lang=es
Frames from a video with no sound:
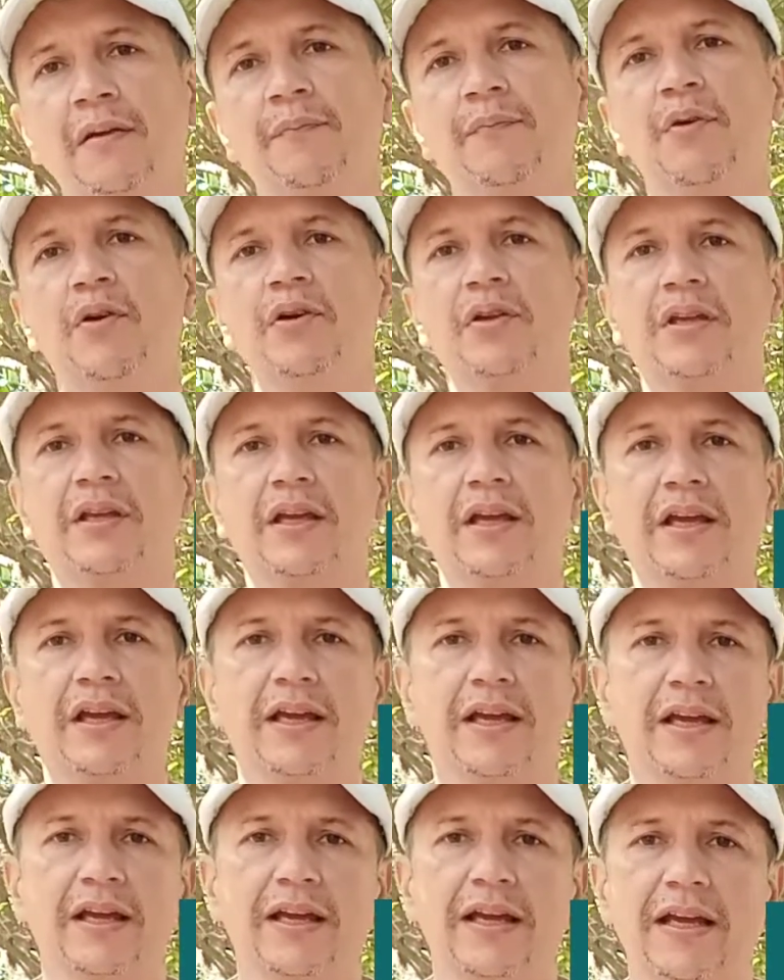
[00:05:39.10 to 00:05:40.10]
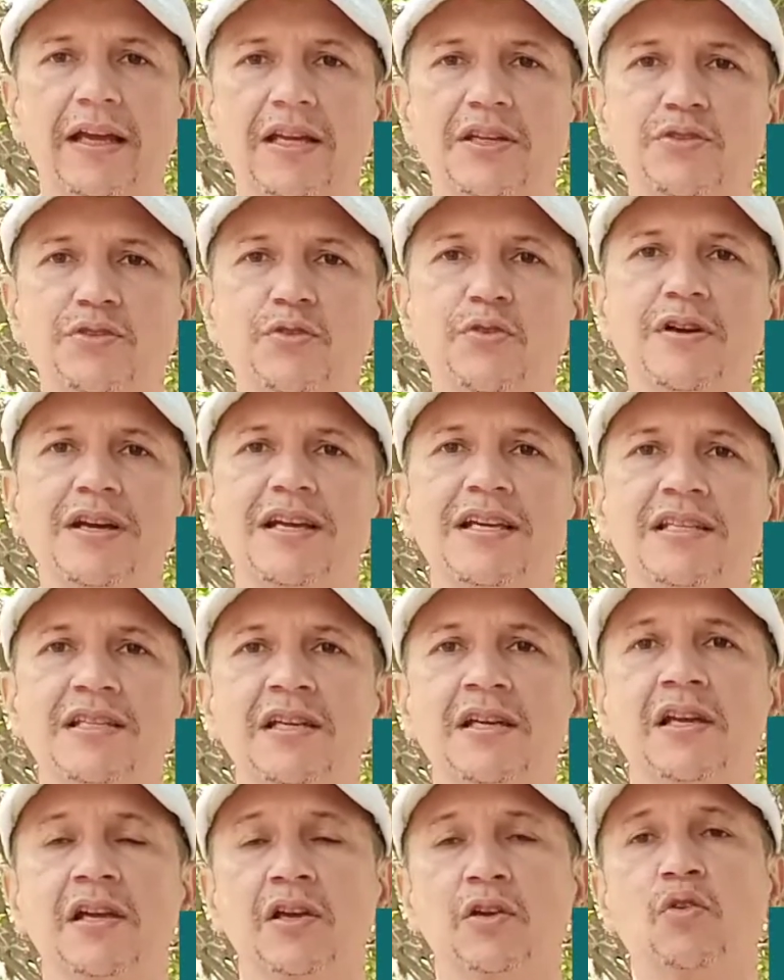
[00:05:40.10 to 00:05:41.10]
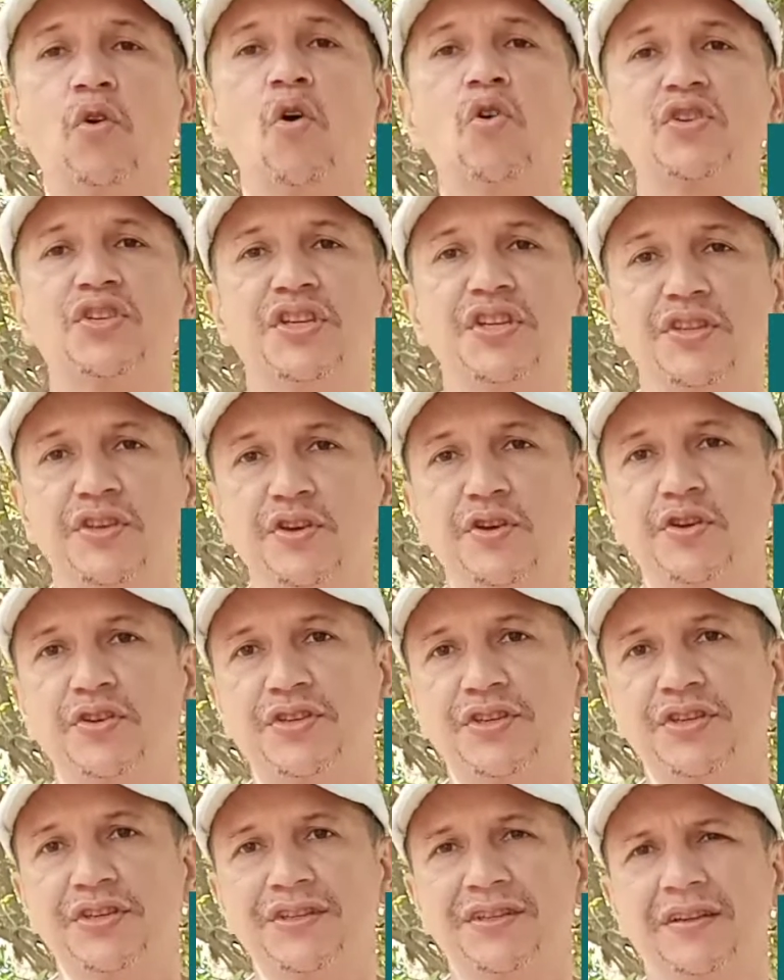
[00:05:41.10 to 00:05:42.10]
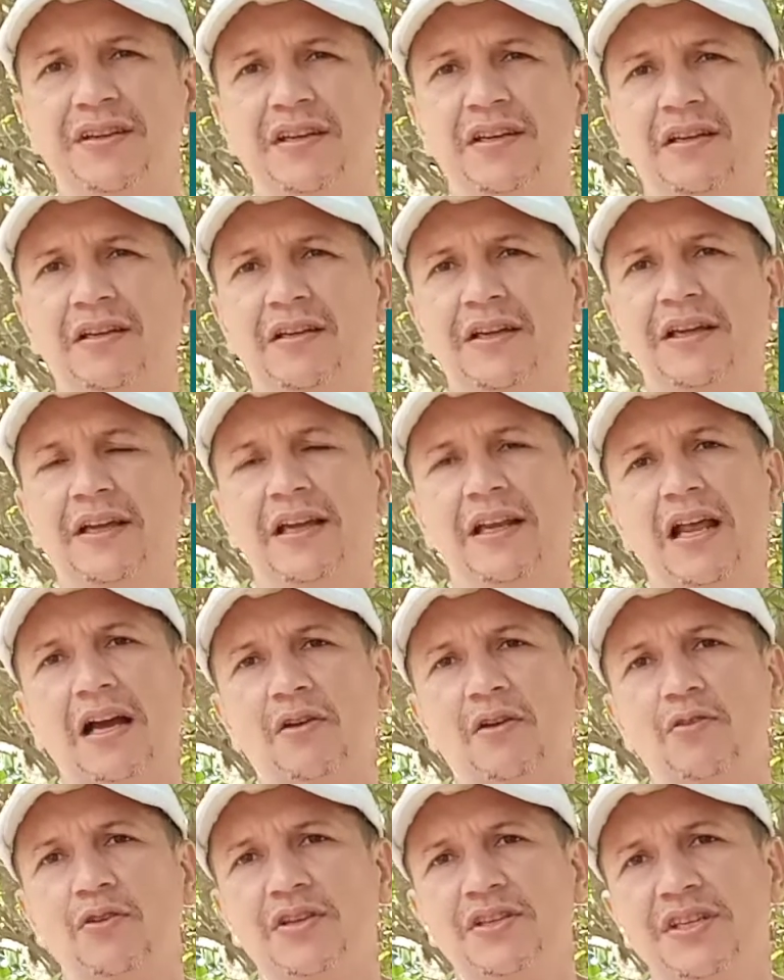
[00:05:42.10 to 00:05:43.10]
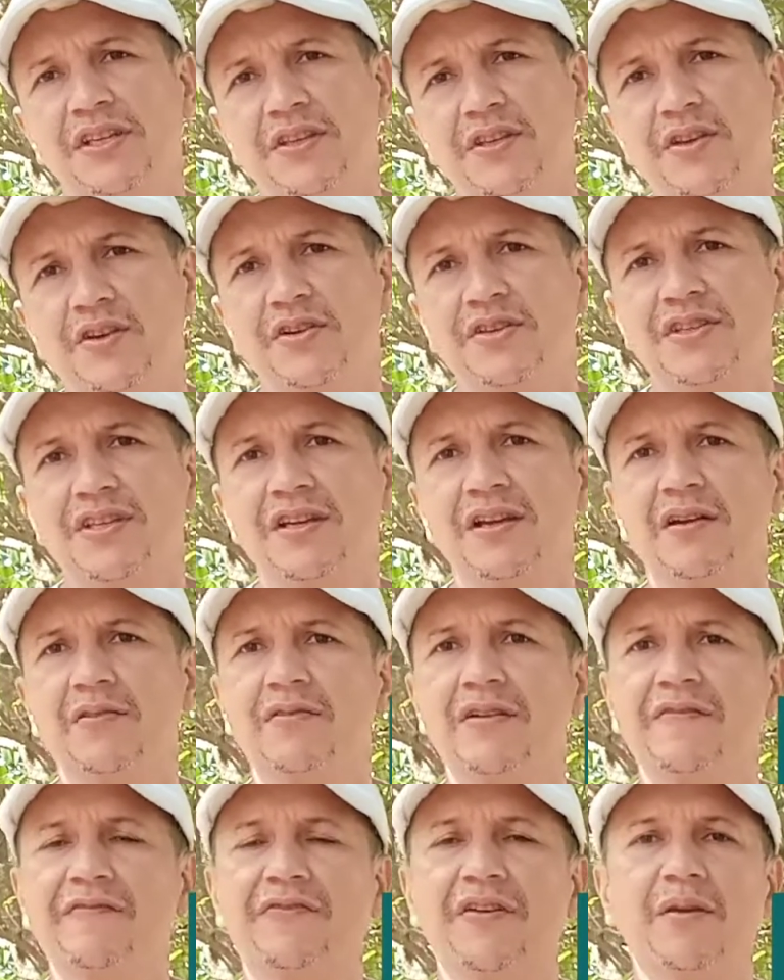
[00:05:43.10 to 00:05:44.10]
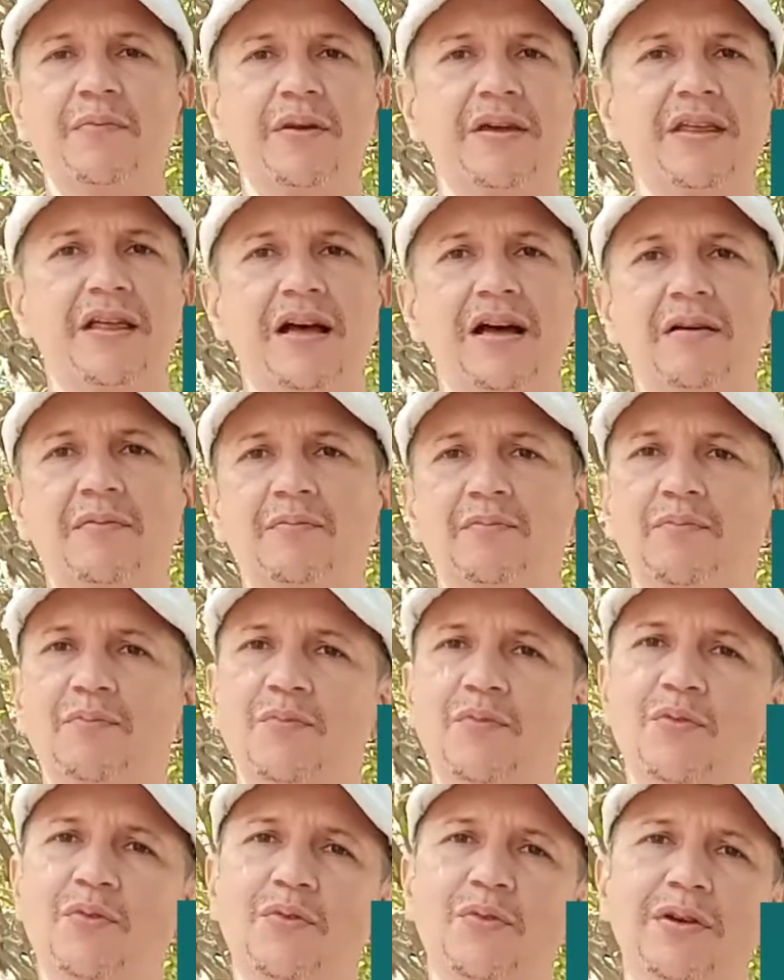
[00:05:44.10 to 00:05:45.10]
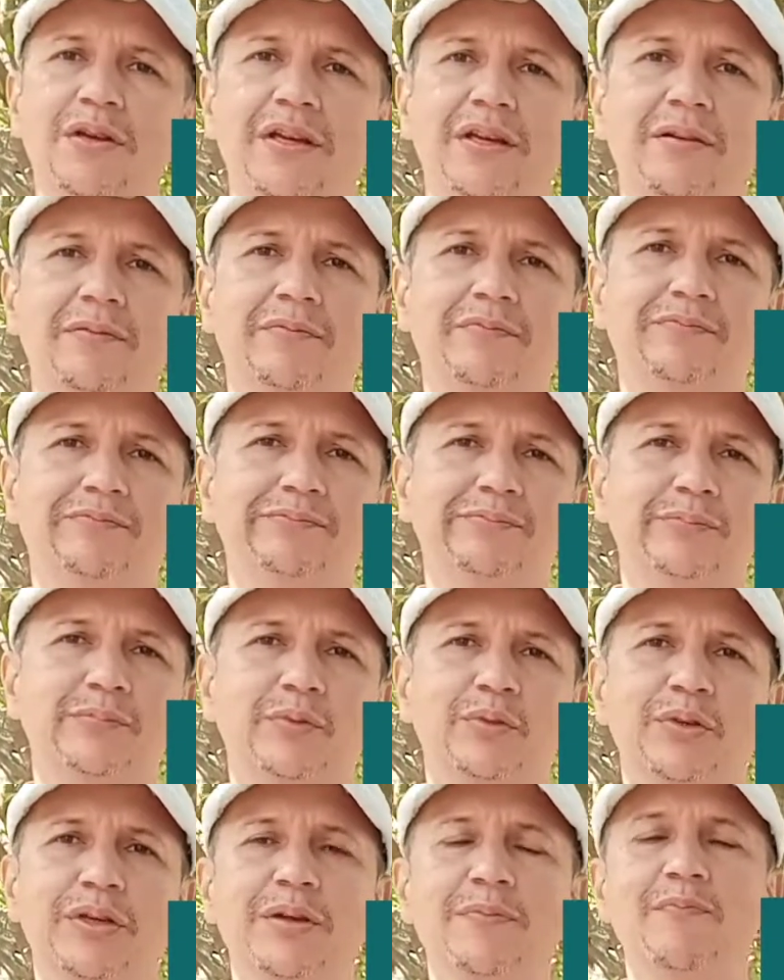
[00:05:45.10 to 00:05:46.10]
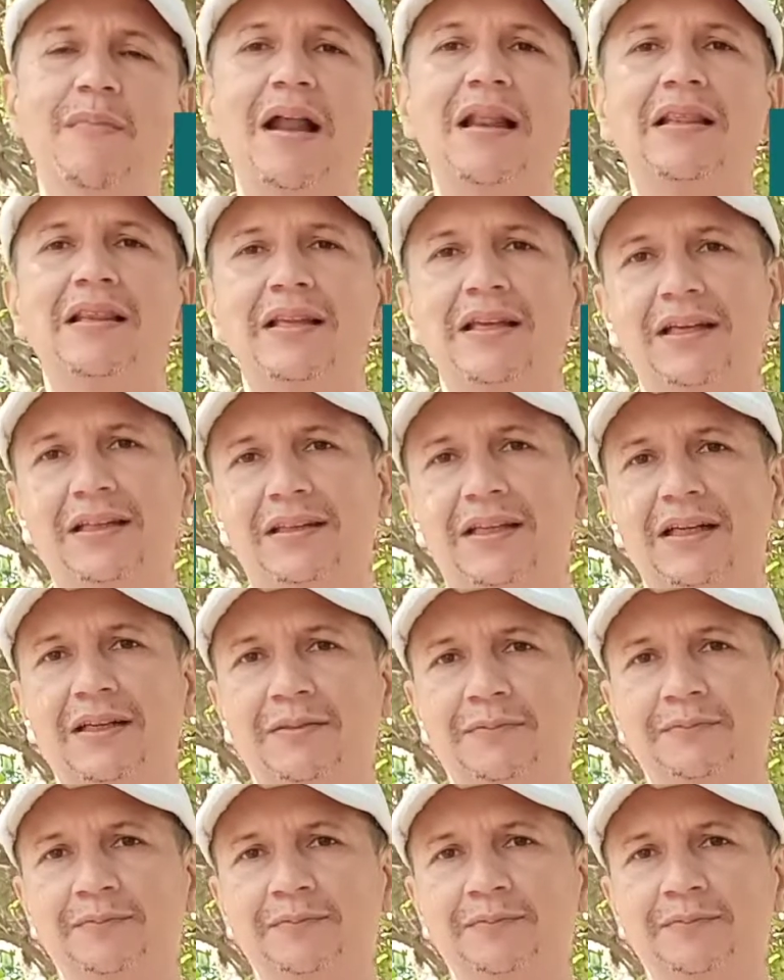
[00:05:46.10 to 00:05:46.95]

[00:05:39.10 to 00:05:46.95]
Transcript: porque eso es coccidiosis. Y la coccidiosis es una enfermedad muy, muy maldita.